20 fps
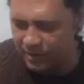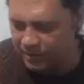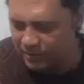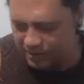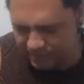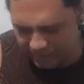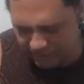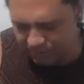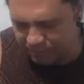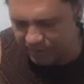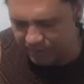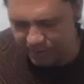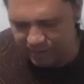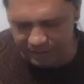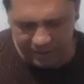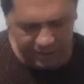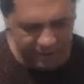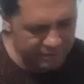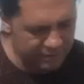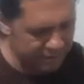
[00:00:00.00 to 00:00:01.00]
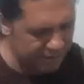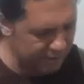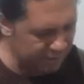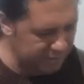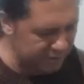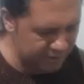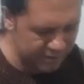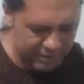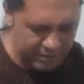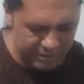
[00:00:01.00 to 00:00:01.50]
Sempre dá errado. Cadê a
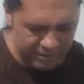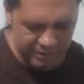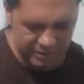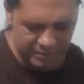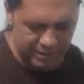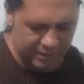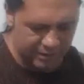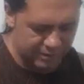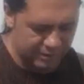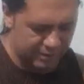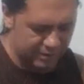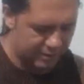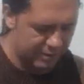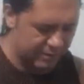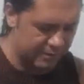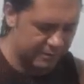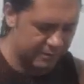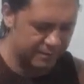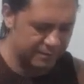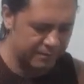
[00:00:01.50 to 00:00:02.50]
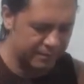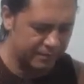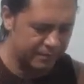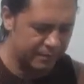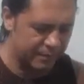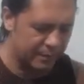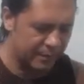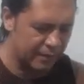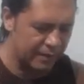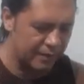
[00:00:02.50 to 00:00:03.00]
bateria? Tá aqui.
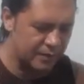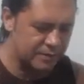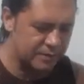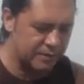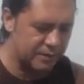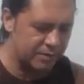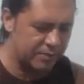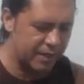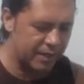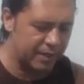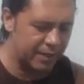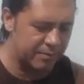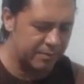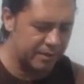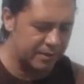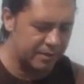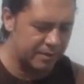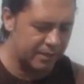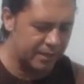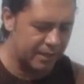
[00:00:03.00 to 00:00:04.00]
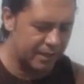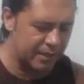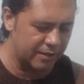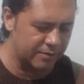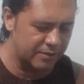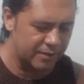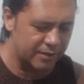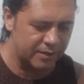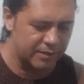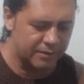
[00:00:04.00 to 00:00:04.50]
Sempre acaba dando
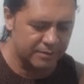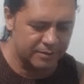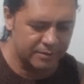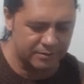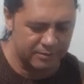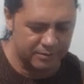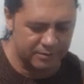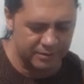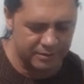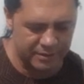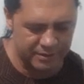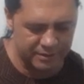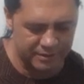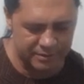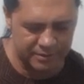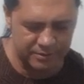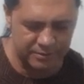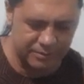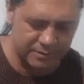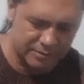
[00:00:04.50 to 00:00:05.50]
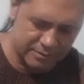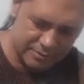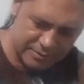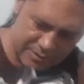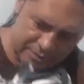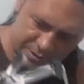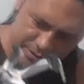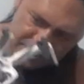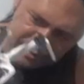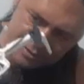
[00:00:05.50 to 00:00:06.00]
errado quando o dono é ansioso,
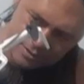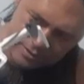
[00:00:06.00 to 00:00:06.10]
né?